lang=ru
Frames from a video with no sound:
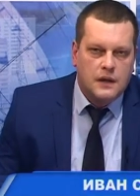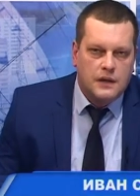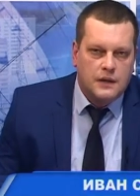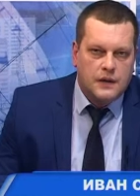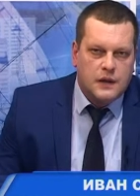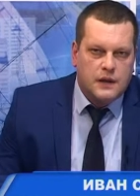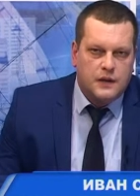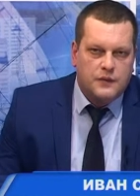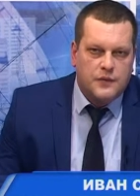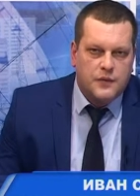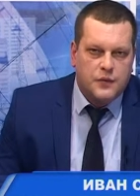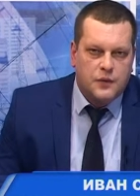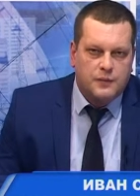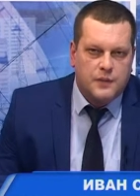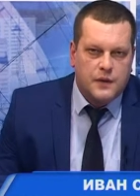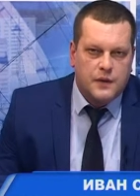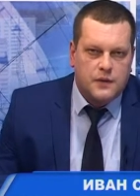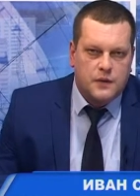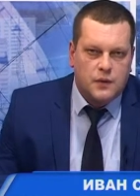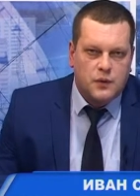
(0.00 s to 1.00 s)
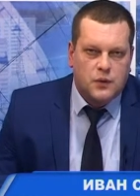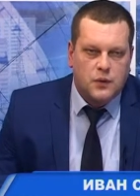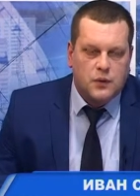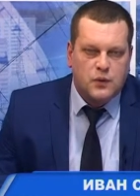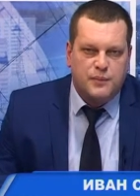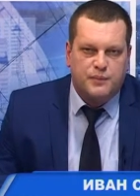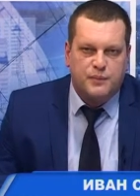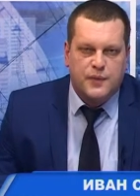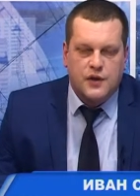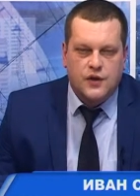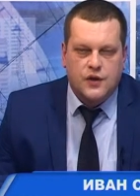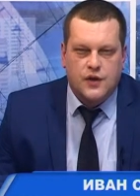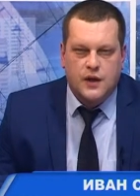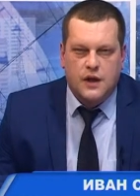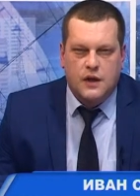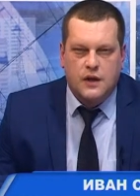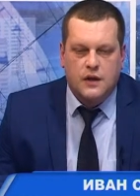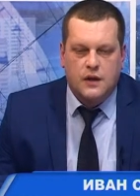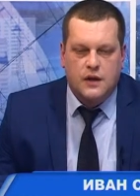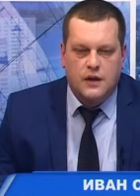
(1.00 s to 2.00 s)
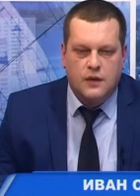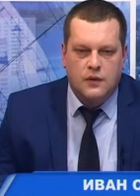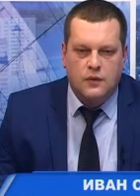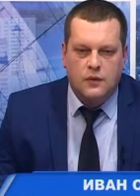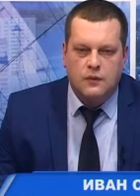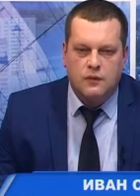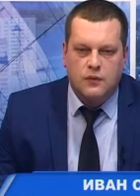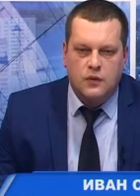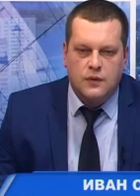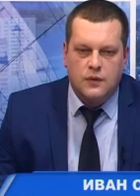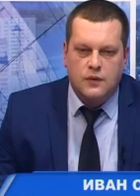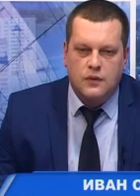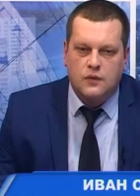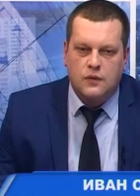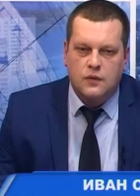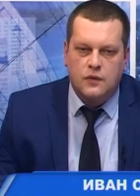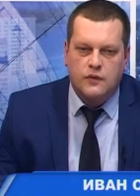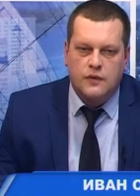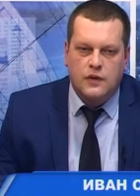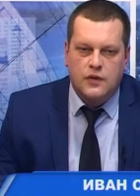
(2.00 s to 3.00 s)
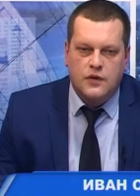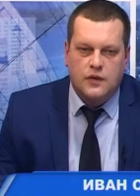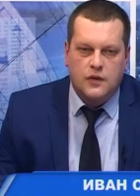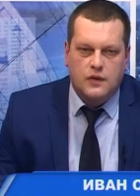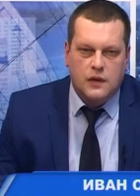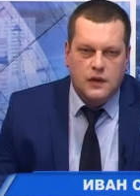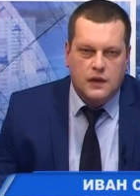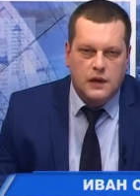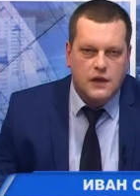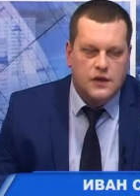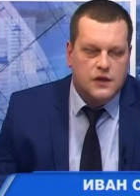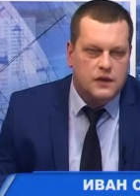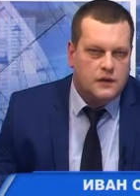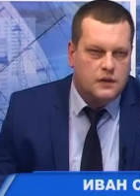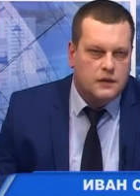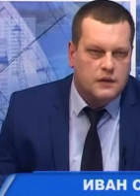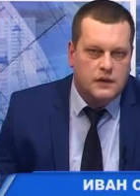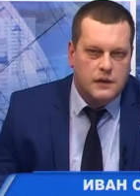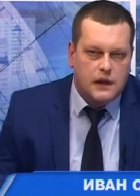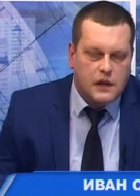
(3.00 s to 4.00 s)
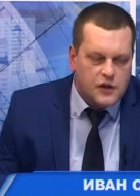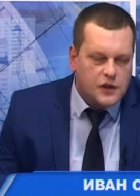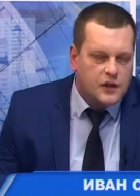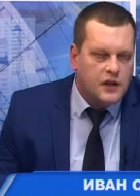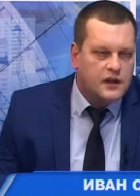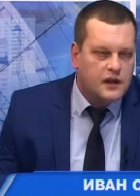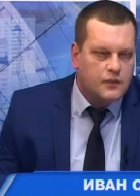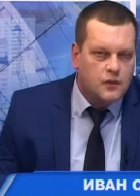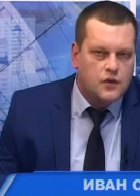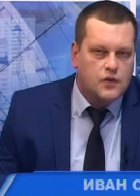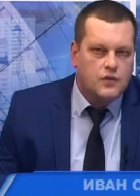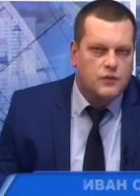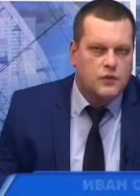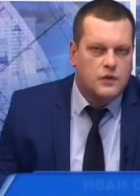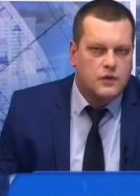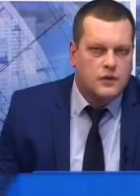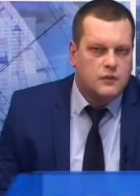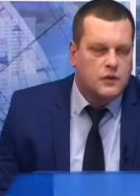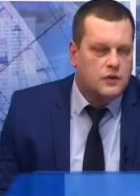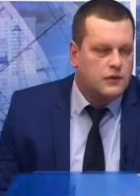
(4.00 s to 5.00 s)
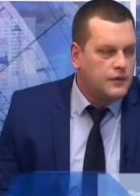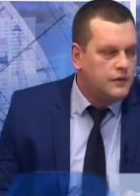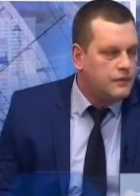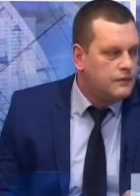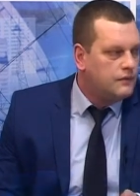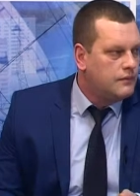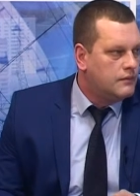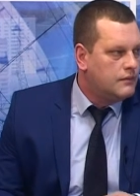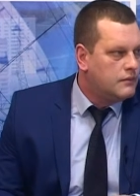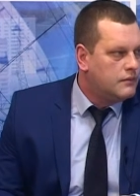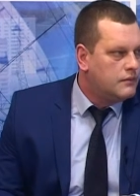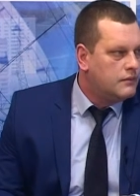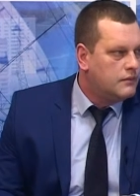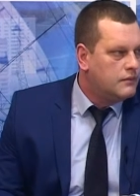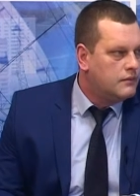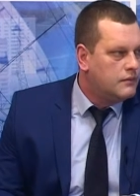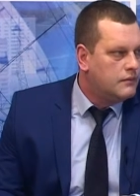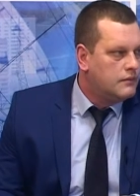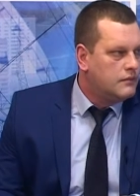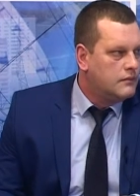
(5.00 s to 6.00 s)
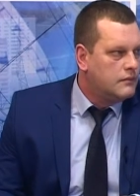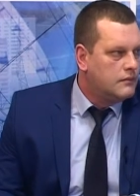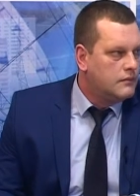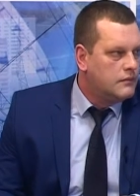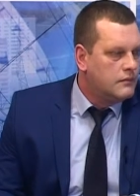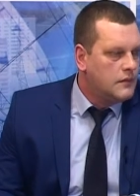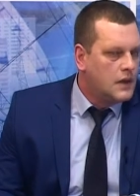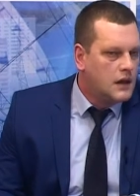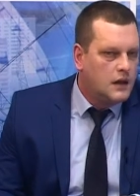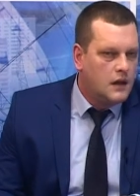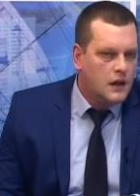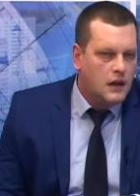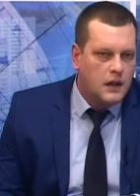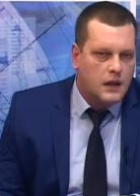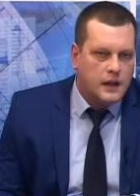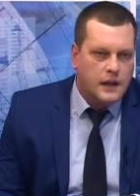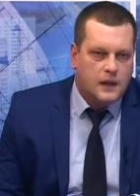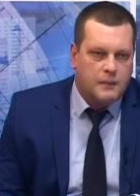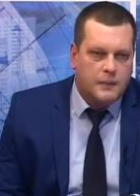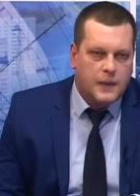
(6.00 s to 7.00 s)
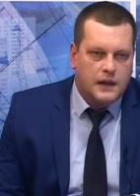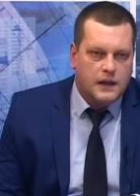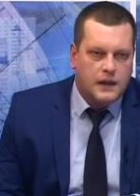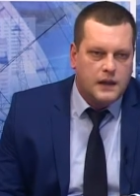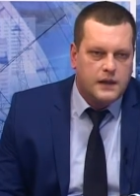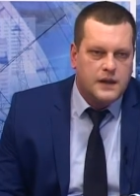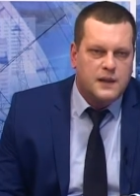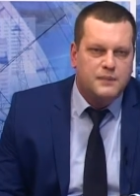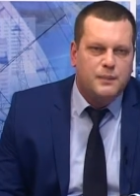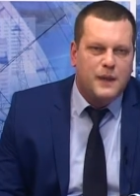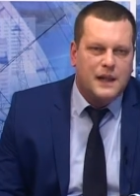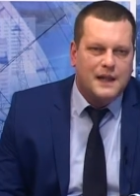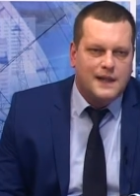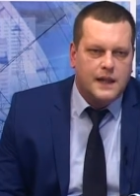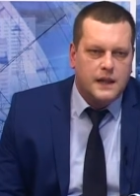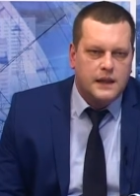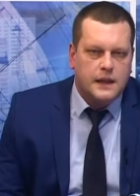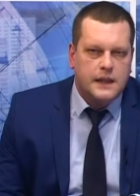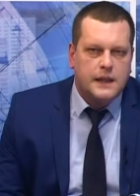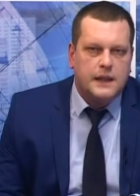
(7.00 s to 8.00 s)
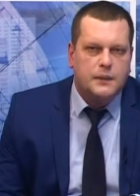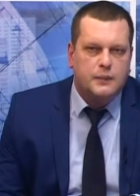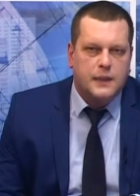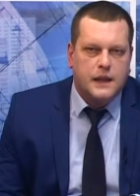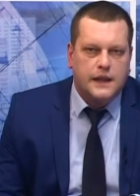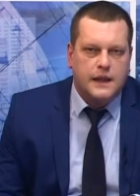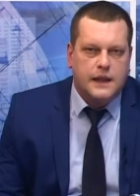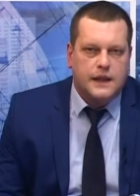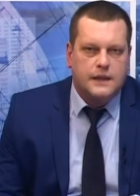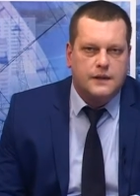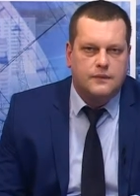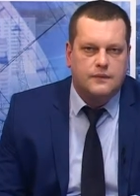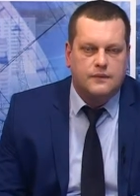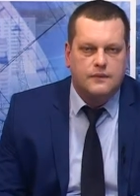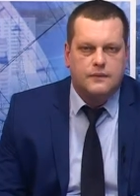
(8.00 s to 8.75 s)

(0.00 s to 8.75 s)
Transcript: э, все пройдет успешно, и он будет утвержден. А дальше, дальше над ним нужно будет работать. Наполнять. Наполня... Исполнять и наполнять.